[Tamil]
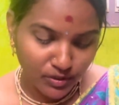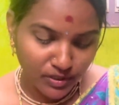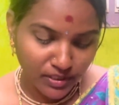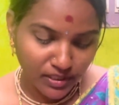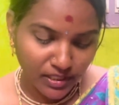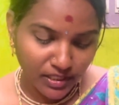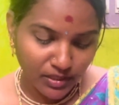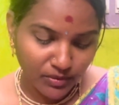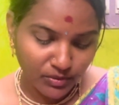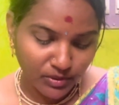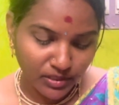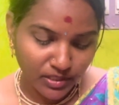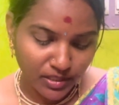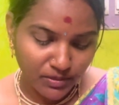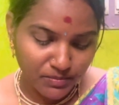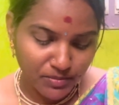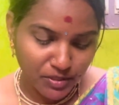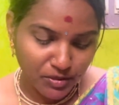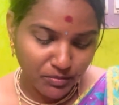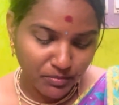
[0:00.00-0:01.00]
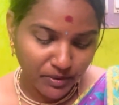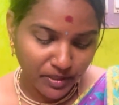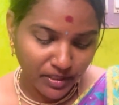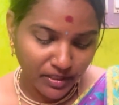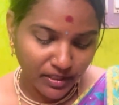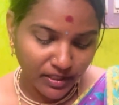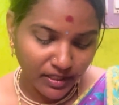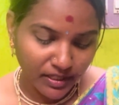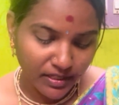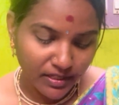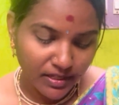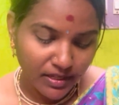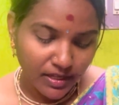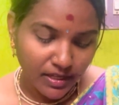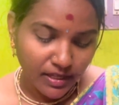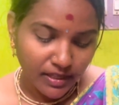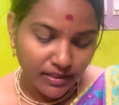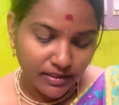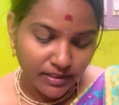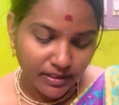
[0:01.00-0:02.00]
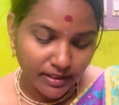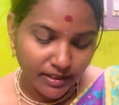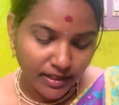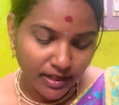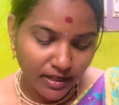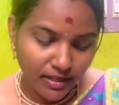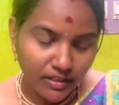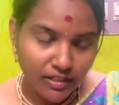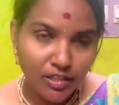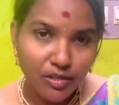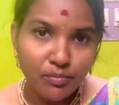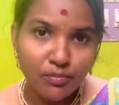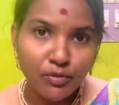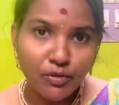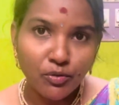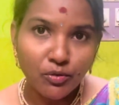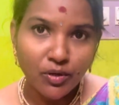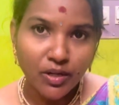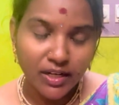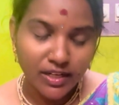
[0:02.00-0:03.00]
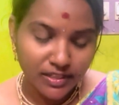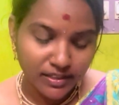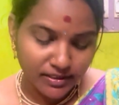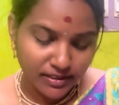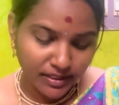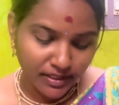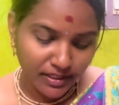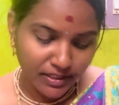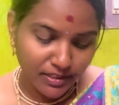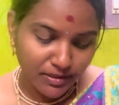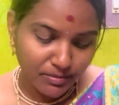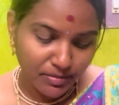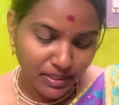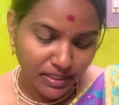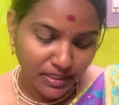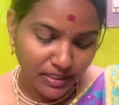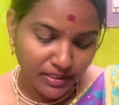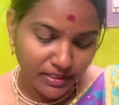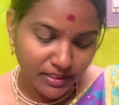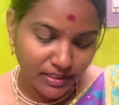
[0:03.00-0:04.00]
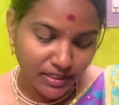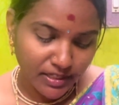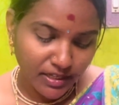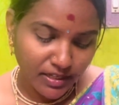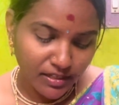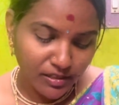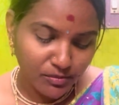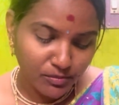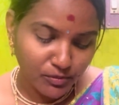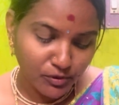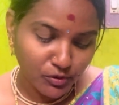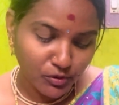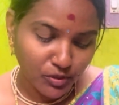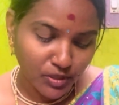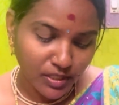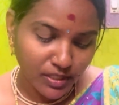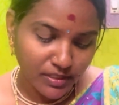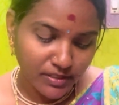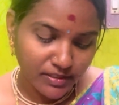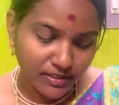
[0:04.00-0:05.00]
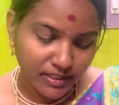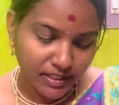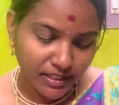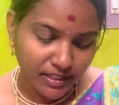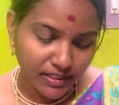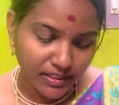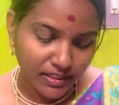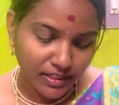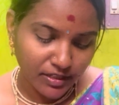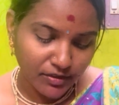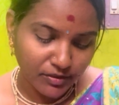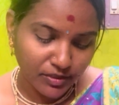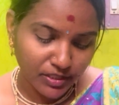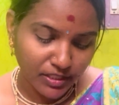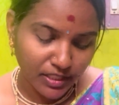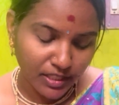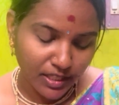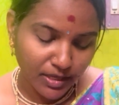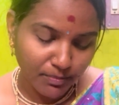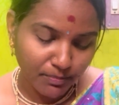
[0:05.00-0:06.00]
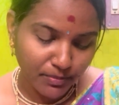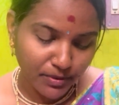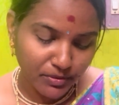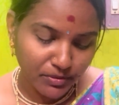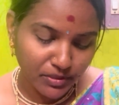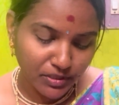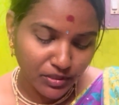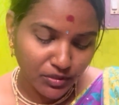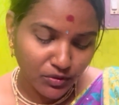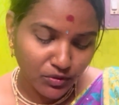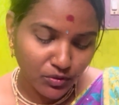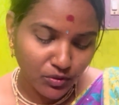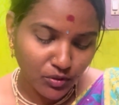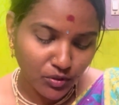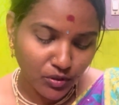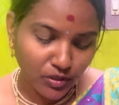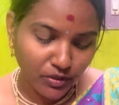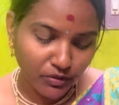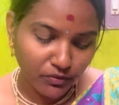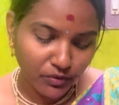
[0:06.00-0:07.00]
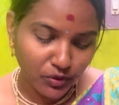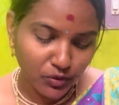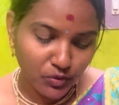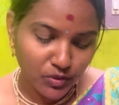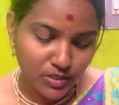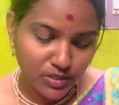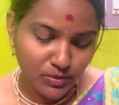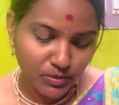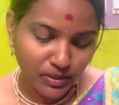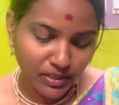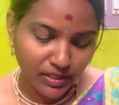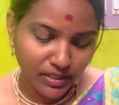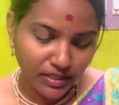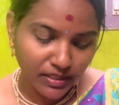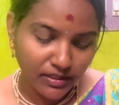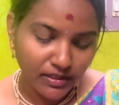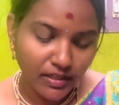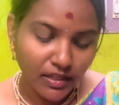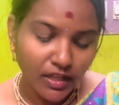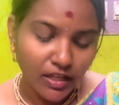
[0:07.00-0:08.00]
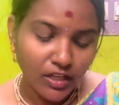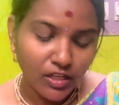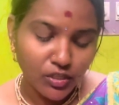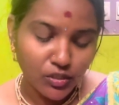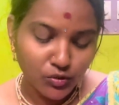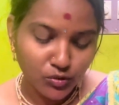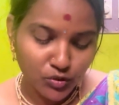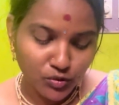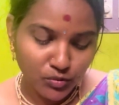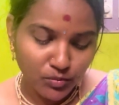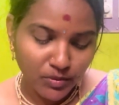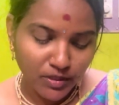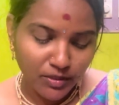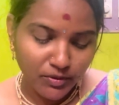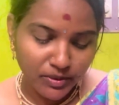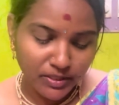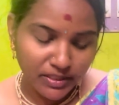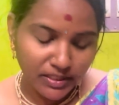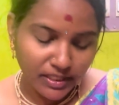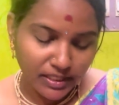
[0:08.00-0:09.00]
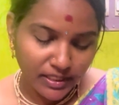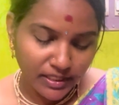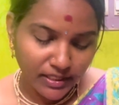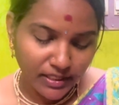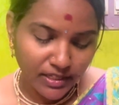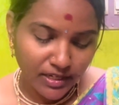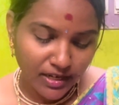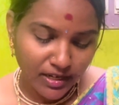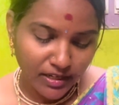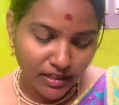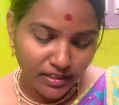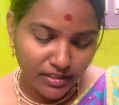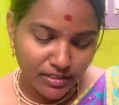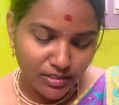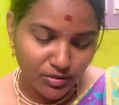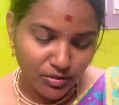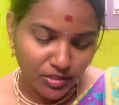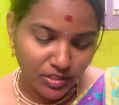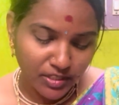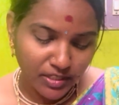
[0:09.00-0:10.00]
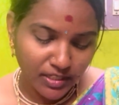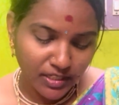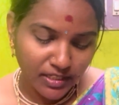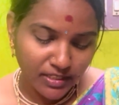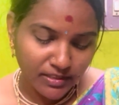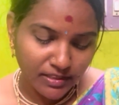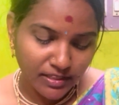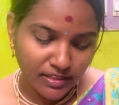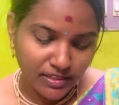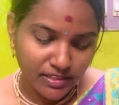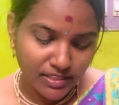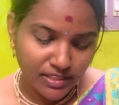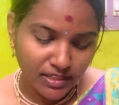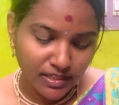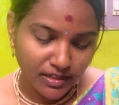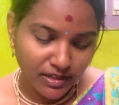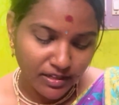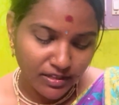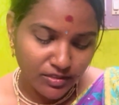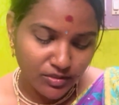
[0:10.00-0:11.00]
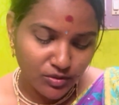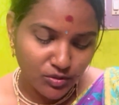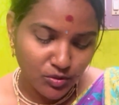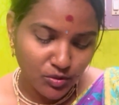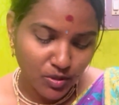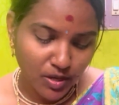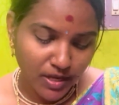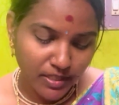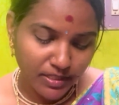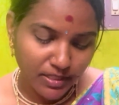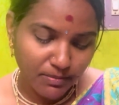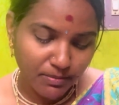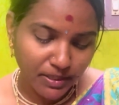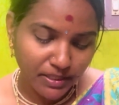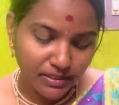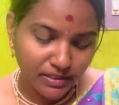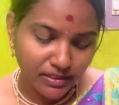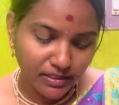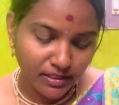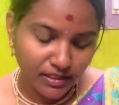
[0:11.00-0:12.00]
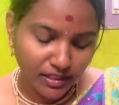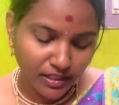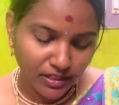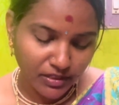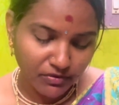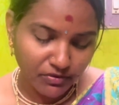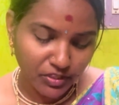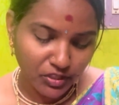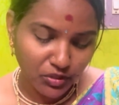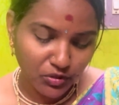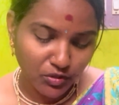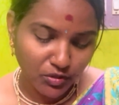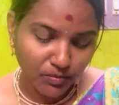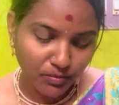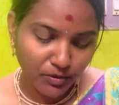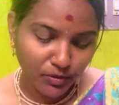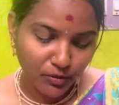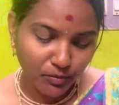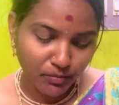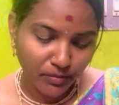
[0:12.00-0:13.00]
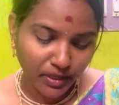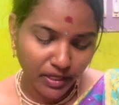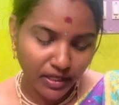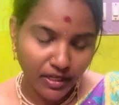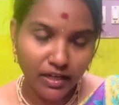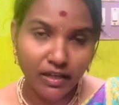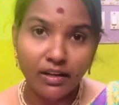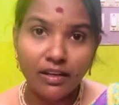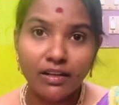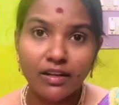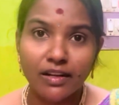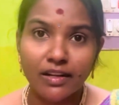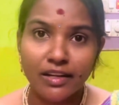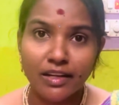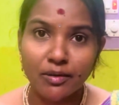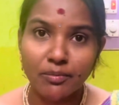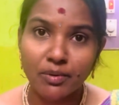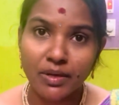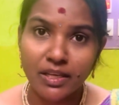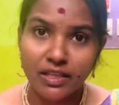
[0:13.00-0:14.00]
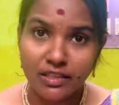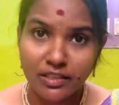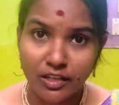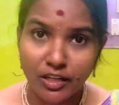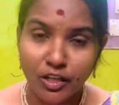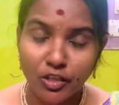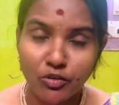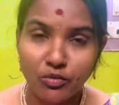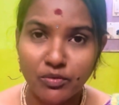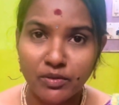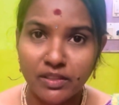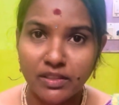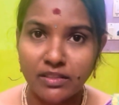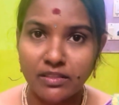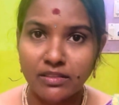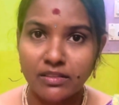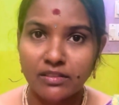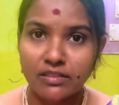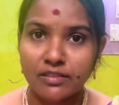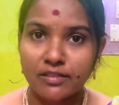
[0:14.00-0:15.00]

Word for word: வந்து நீங்கள் வந்து அப்சர்வ் பண்ணுங்கள் இந்த டார்க் ப்ளூ கலர் தெரியுது பாருங்கள் அந்த டார்க் ப்ளூ கலர் தெரியுறதுல வந்து எப்போ வந்து உங்களோட வியூவர்ஸ் வந்து யூடியூப்பில் வந்து இருக்காங்கன்னு சொல்லிட்டு நீங்கள் தெரிஞ்சுக்கலாம் ஸோ அதை பார்த்துட்டு நீங்கள் வீடியோ அப்லோட் பண்ணிங்கன்னா கண்டிப்பாக இதுலேயும் வந்து